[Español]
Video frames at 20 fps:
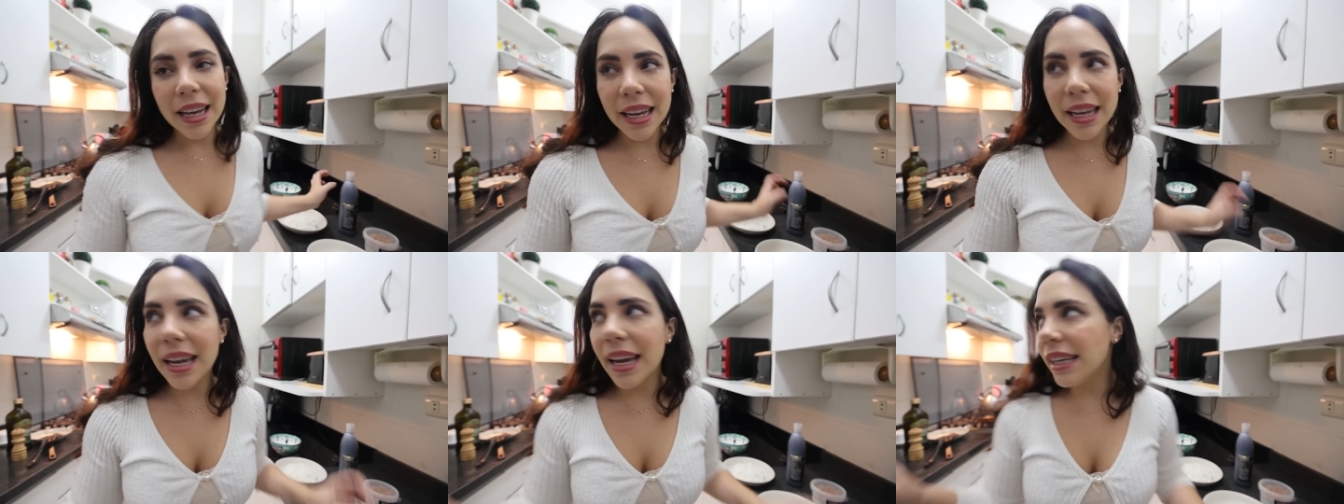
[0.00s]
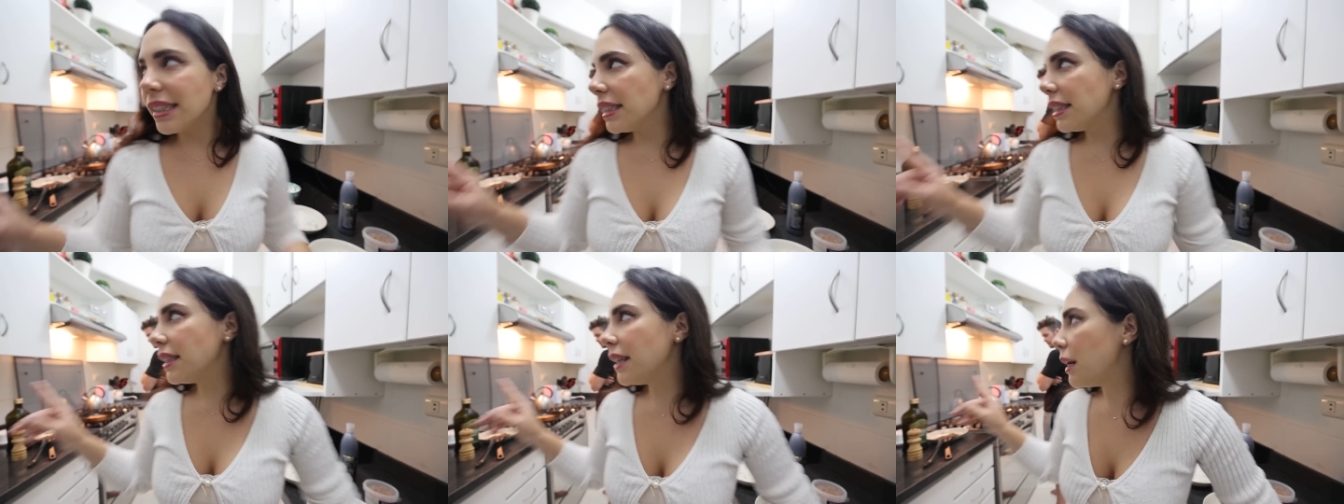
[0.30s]
y
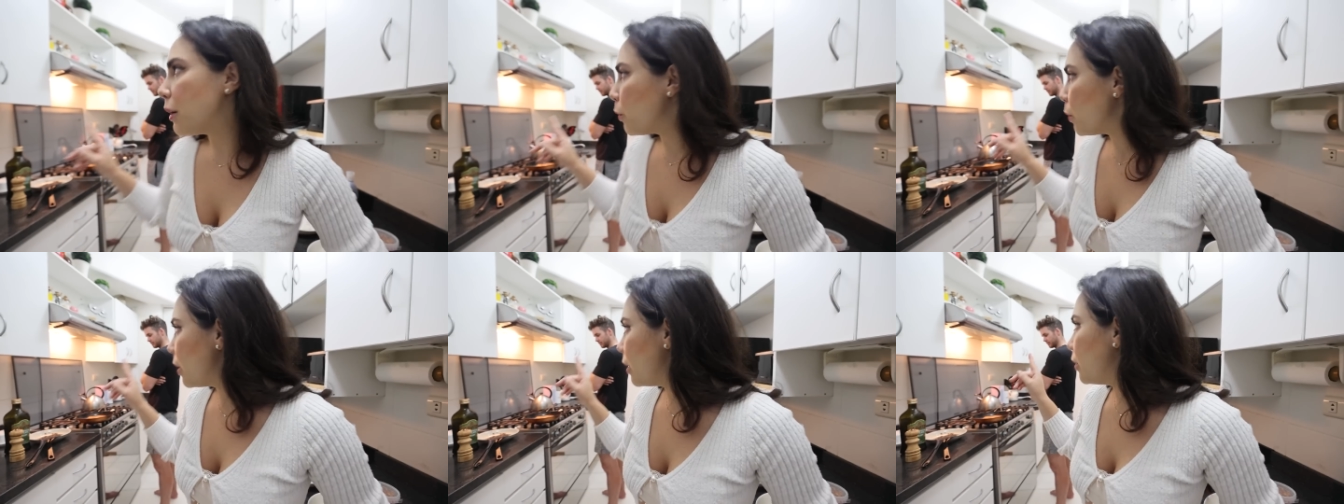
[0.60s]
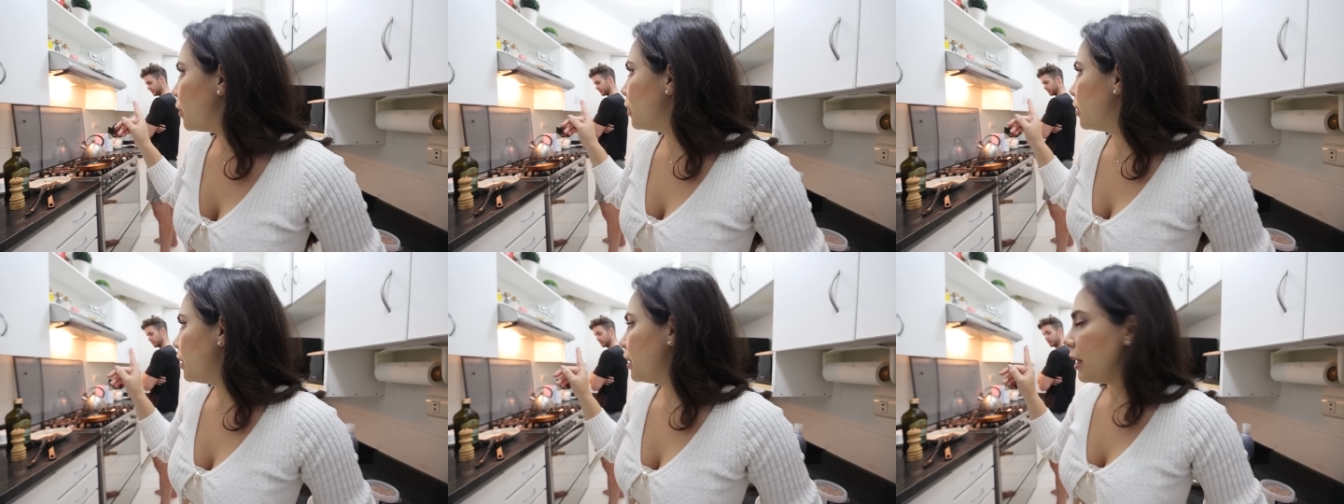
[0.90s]
ese es el
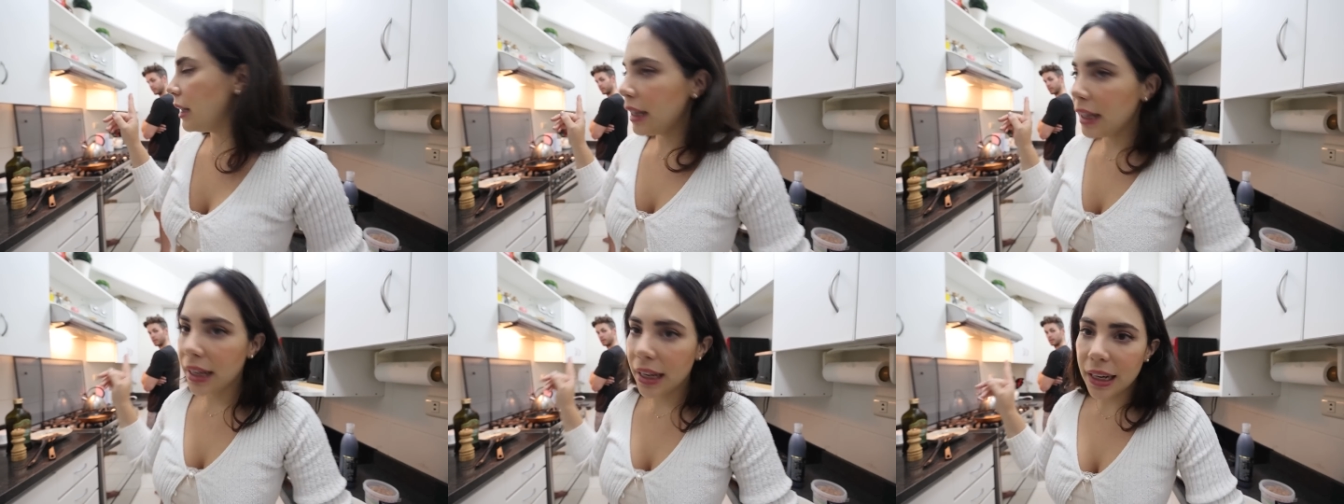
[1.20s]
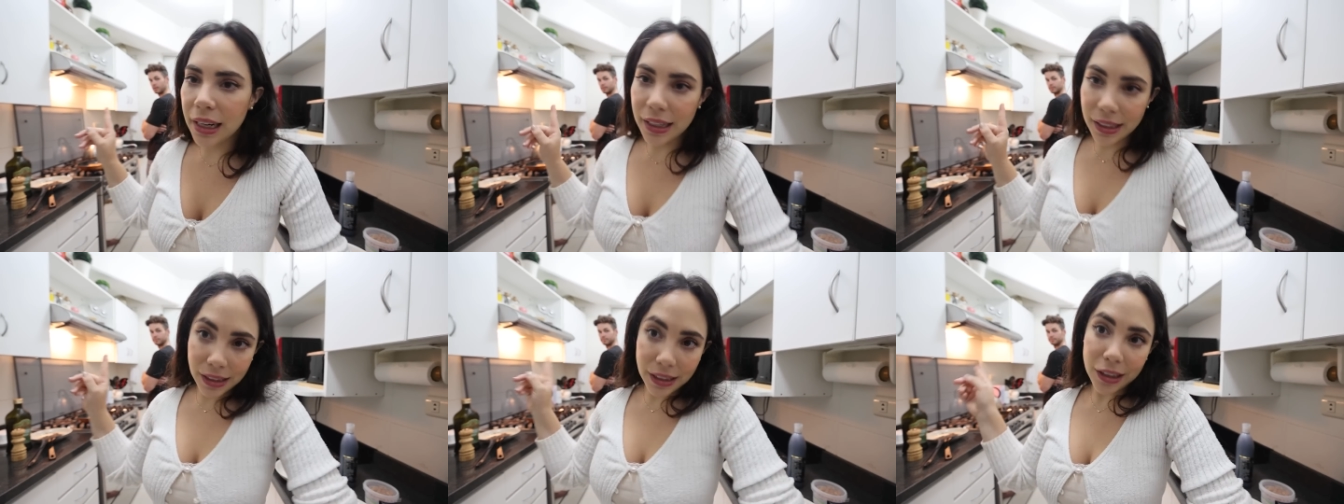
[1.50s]
ruido
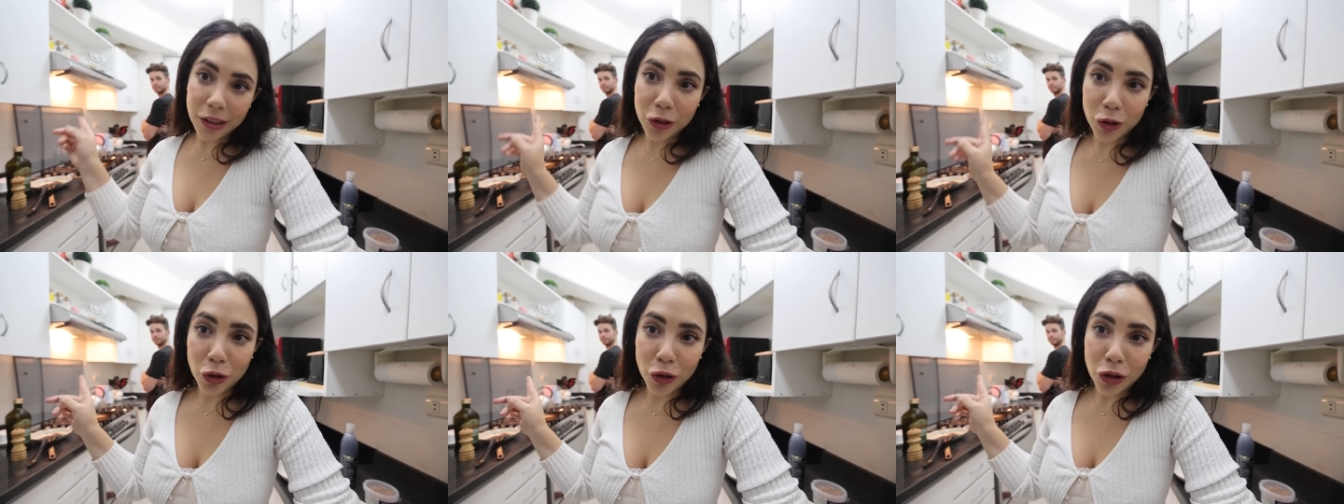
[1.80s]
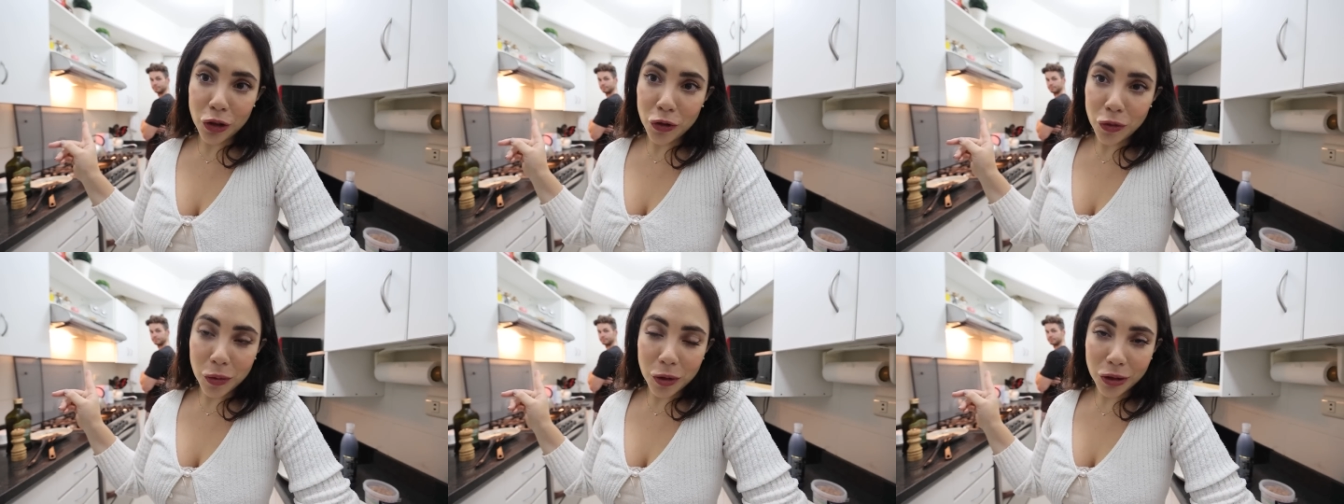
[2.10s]
del extractor
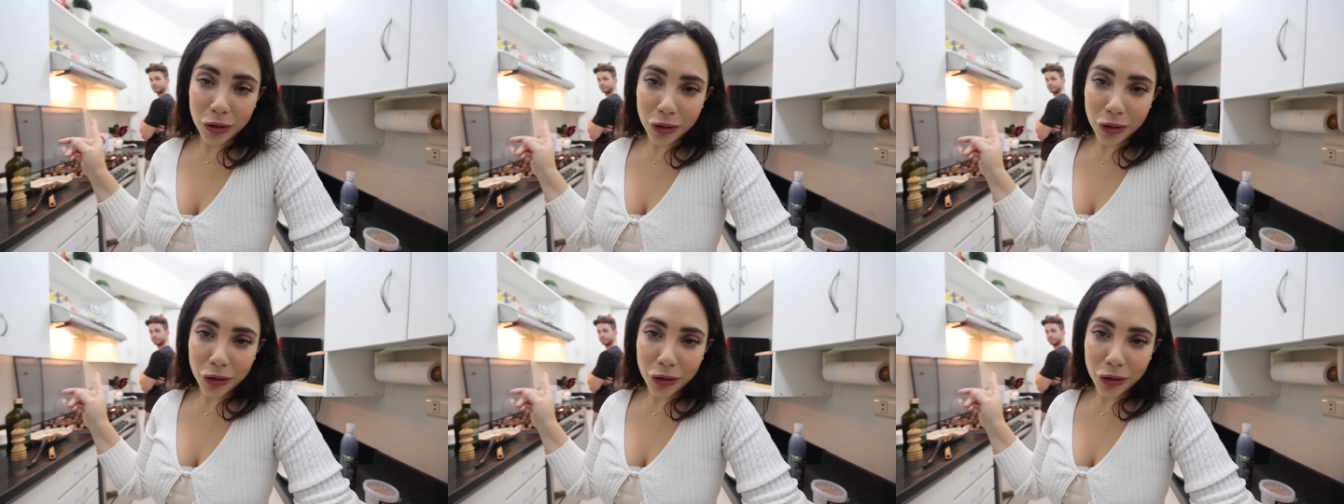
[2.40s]
de humo,